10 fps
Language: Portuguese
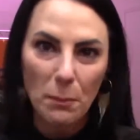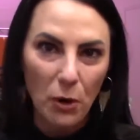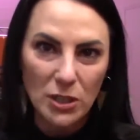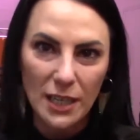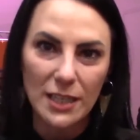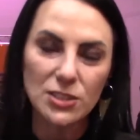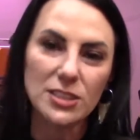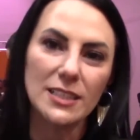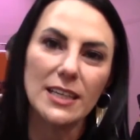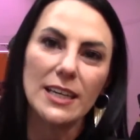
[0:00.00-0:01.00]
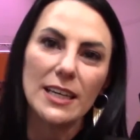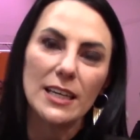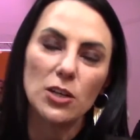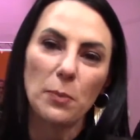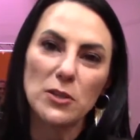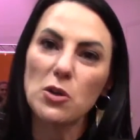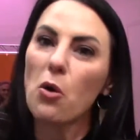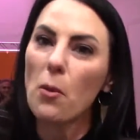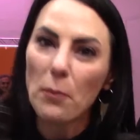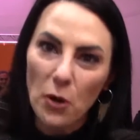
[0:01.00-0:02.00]
importante e o pessoal
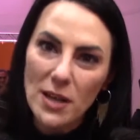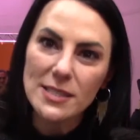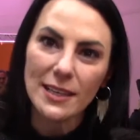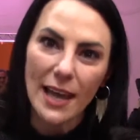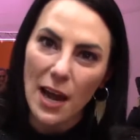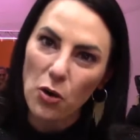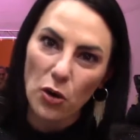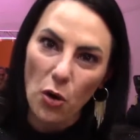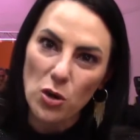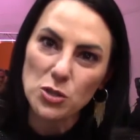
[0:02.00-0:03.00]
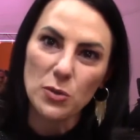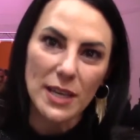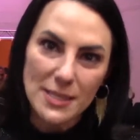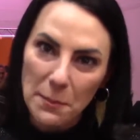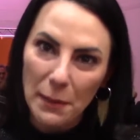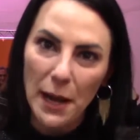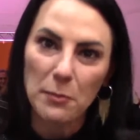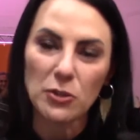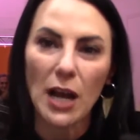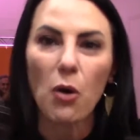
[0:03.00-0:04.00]
comprou essa ideia conosco e esse
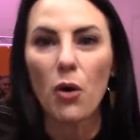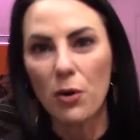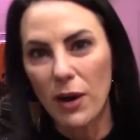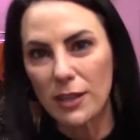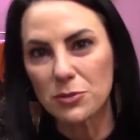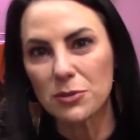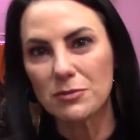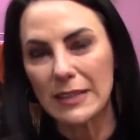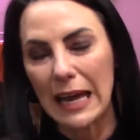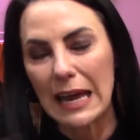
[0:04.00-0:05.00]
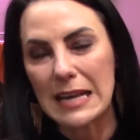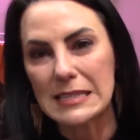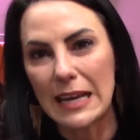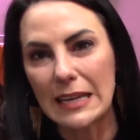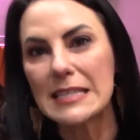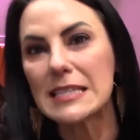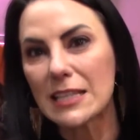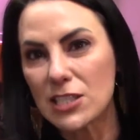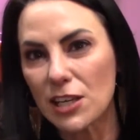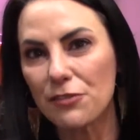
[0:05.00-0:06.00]
prêmio está coroando né, essa
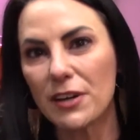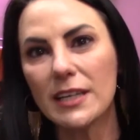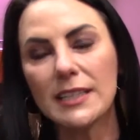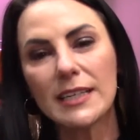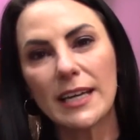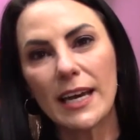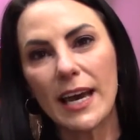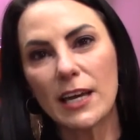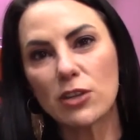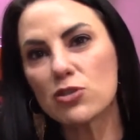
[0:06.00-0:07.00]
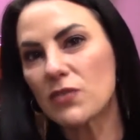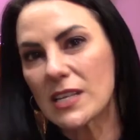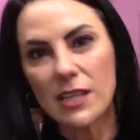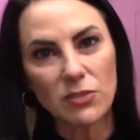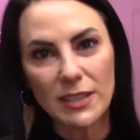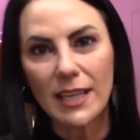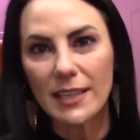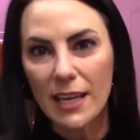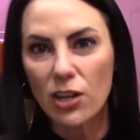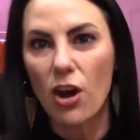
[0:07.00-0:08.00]
iniciativa é, e nos fazendo
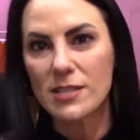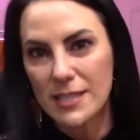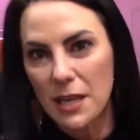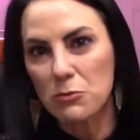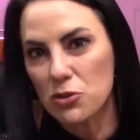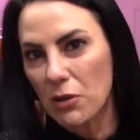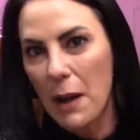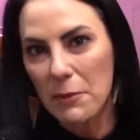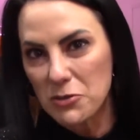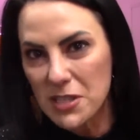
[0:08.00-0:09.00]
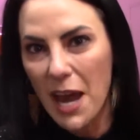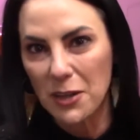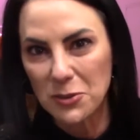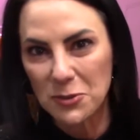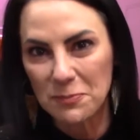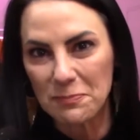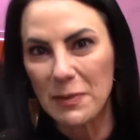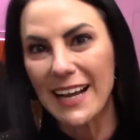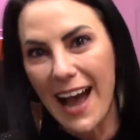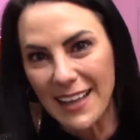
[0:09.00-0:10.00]
entender que nós estamos no caminho certo.
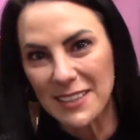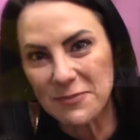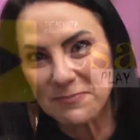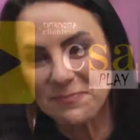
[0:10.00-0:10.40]
Obrigada.